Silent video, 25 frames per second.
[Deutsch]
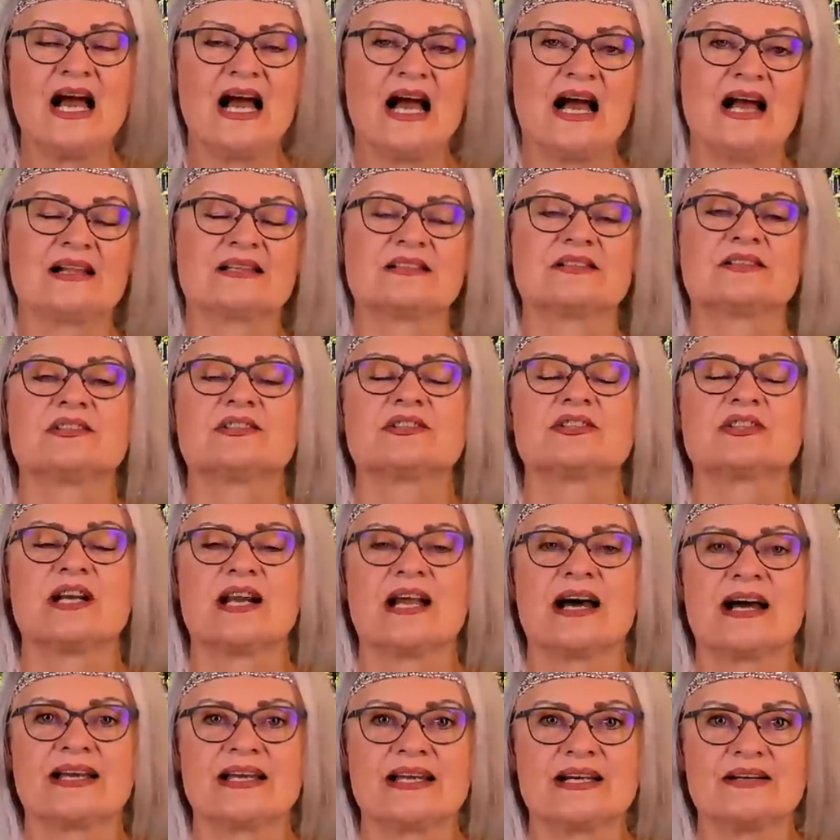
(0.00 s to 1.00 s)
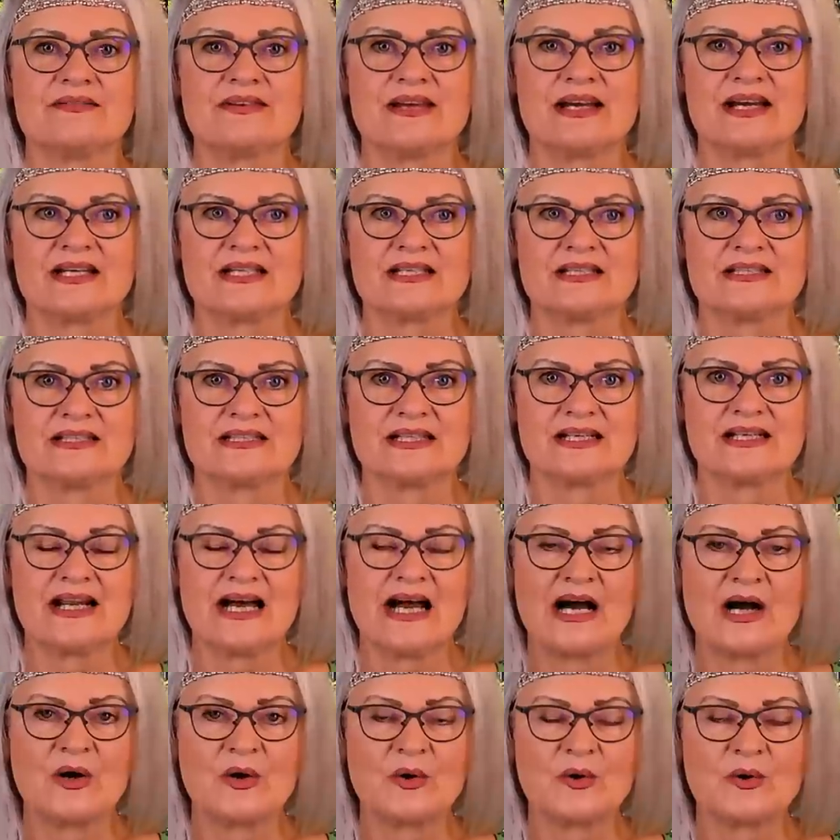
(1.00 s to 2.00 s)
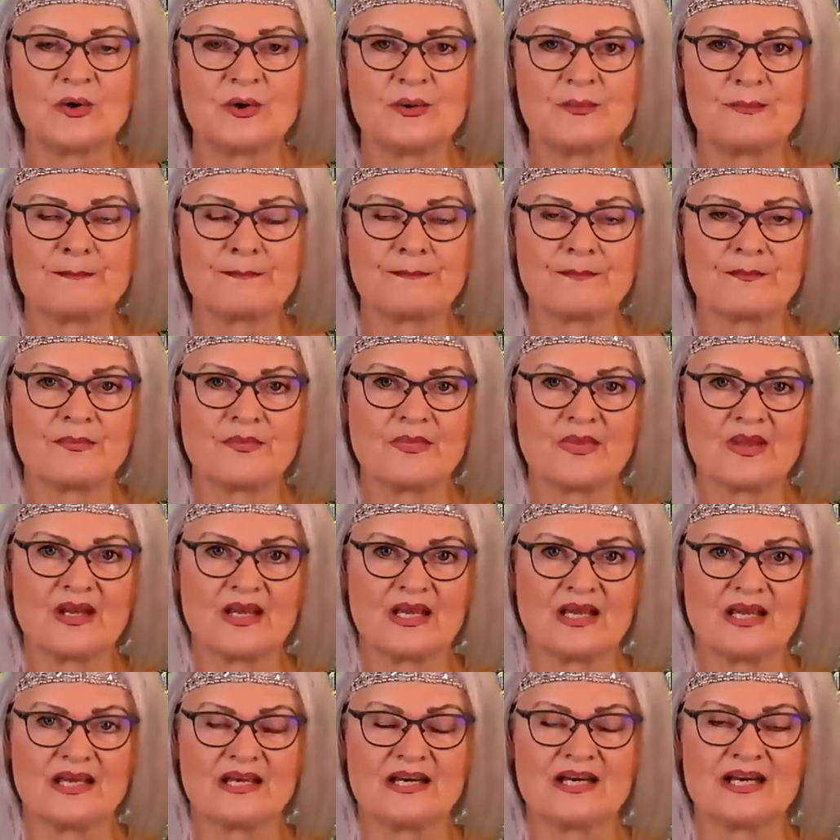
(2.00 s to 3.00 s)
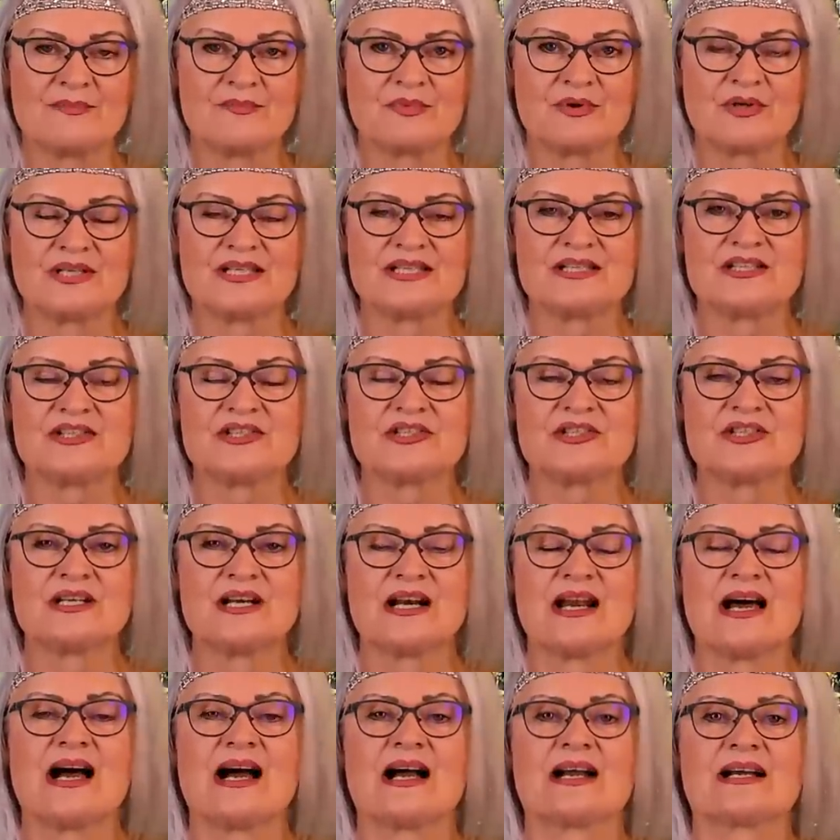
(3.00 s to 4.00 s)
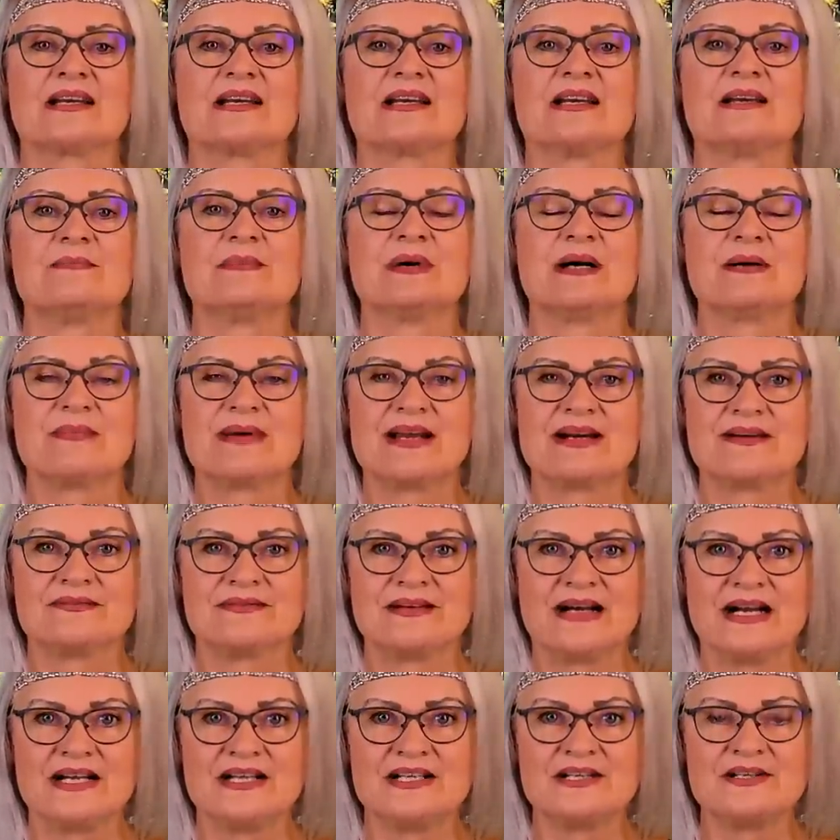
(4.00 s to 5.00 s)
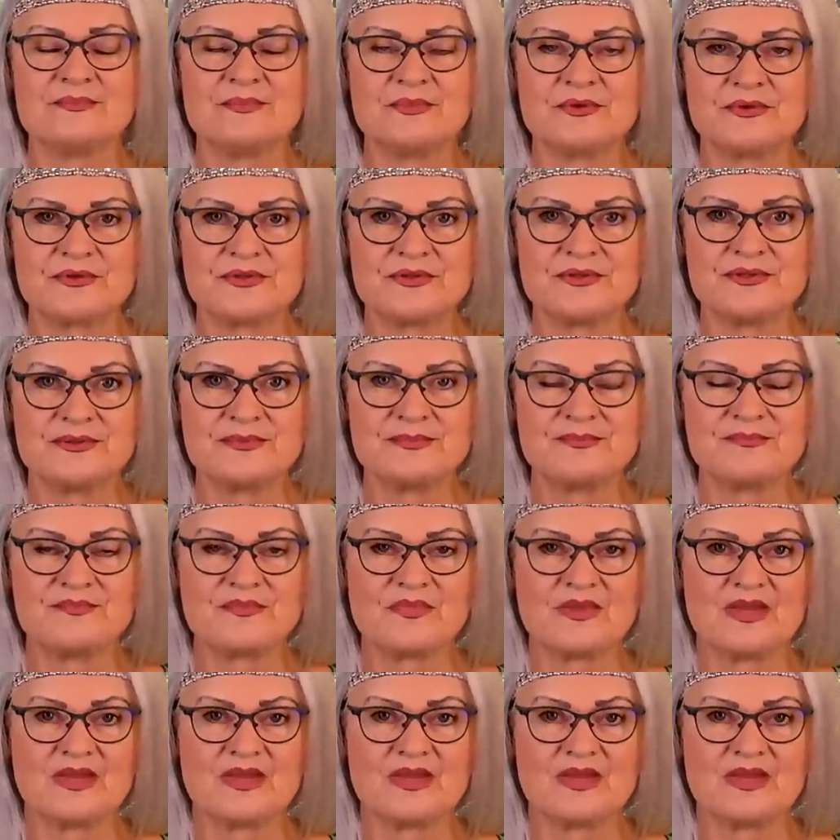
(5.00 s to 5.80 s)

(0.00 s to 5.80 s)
Also die Schleier werden dann auch in der politischen Lage immer mehr fallen müssen,